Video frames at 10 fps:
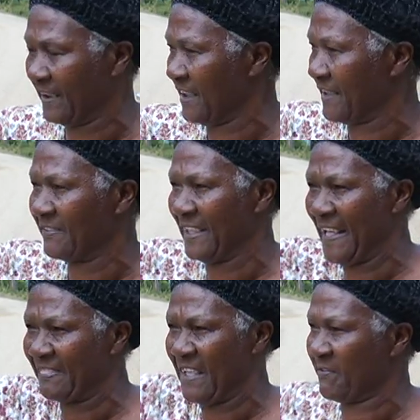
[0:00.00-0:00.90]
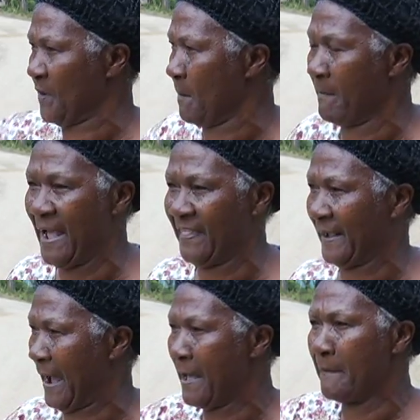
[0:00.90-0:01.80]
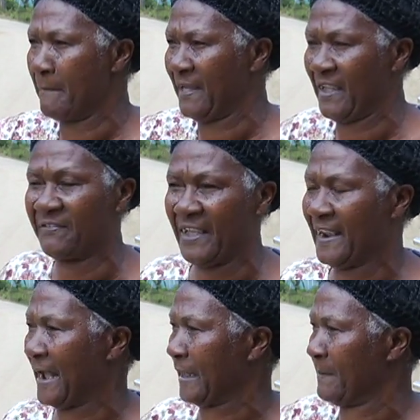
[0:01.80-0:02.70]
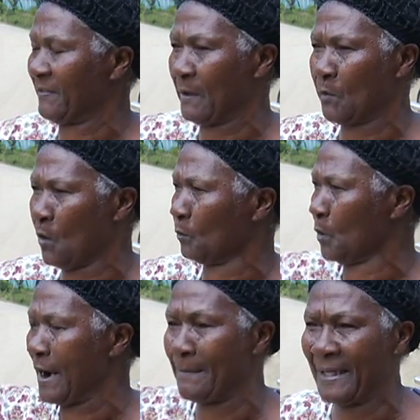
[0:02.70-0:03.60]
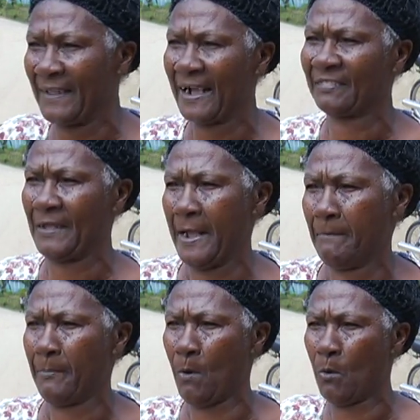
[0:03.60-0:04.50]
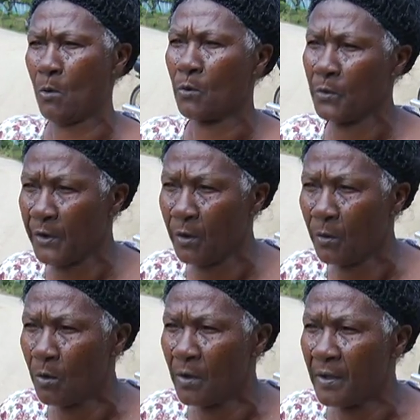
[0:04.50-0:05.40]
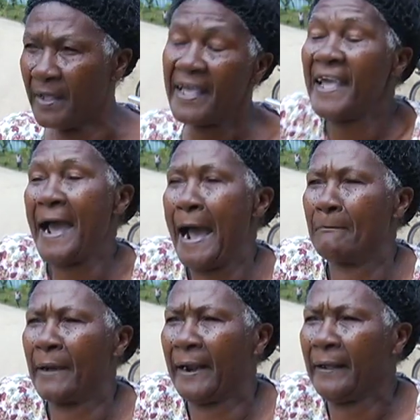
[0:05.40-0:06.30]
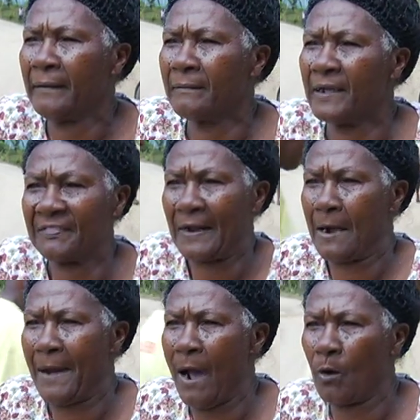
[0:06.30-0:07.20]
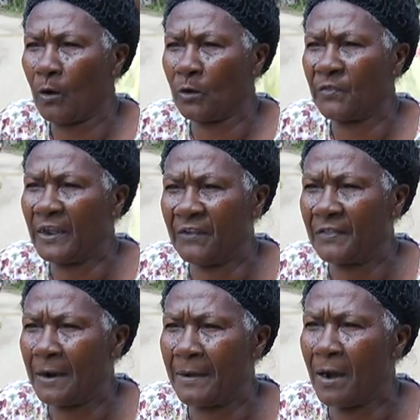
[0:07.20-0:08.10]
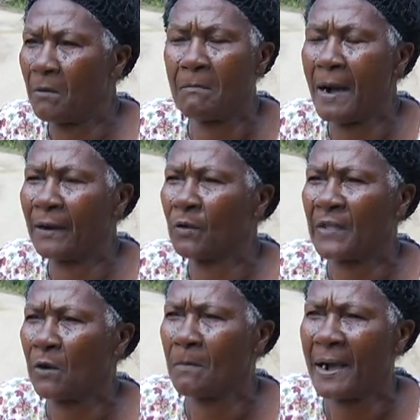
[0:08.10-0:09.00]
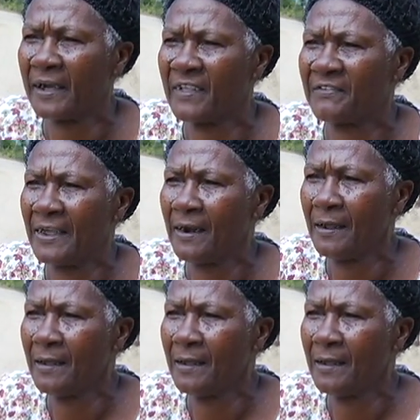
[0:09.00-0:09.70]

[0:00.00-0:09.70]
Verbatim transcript: necesita atención médica, medicina, que a veces no, no la mandan a tiempo. Yo, y hambre, y trabajo, los que no tienen trabajo, más no tengo más que decirle.